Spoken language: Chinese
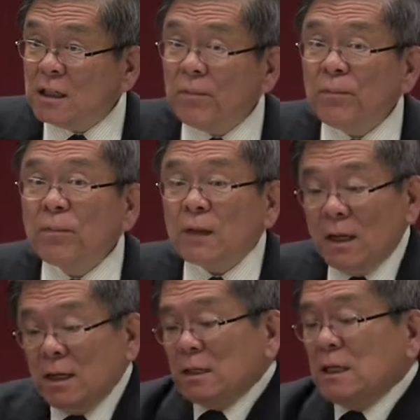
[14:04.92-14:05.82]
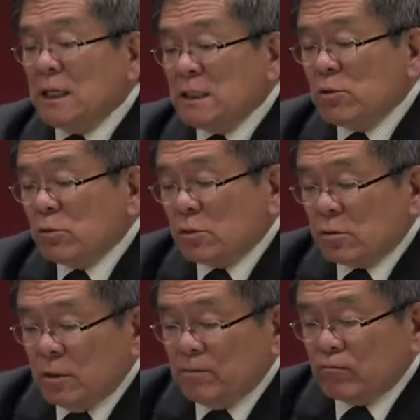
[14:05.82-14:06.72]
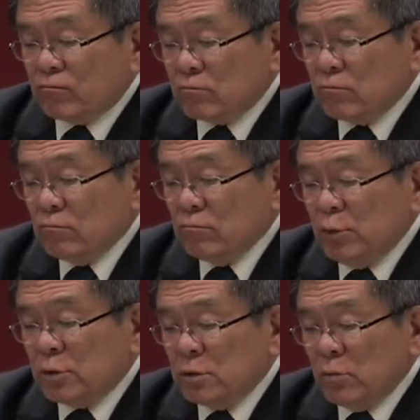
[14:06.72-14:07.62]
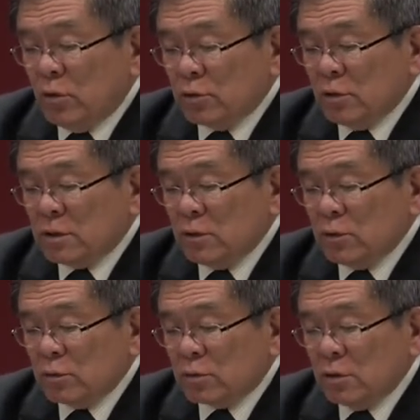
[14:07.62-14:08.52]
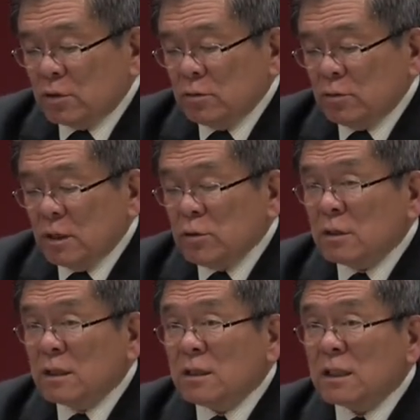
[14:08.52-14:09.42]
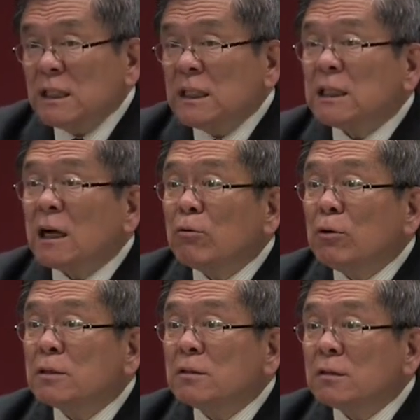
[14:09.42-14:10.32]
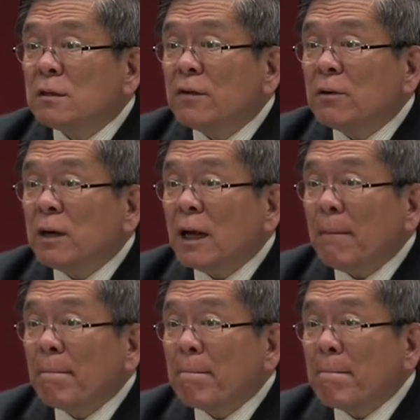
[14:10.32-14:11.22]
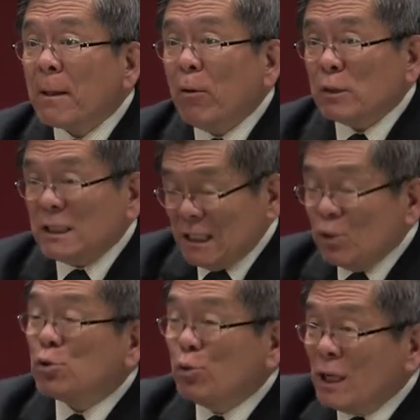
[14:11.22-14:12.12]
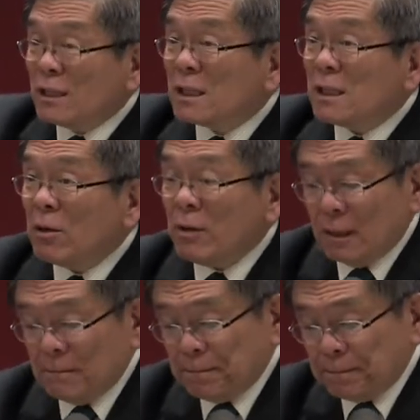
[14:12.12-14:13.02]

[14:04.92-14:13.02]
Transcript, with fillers: 节啊的意思就是说。不是我说是主说，是主耶稣在地上已经讲过这番话了啊，或者已经处理这个情况了。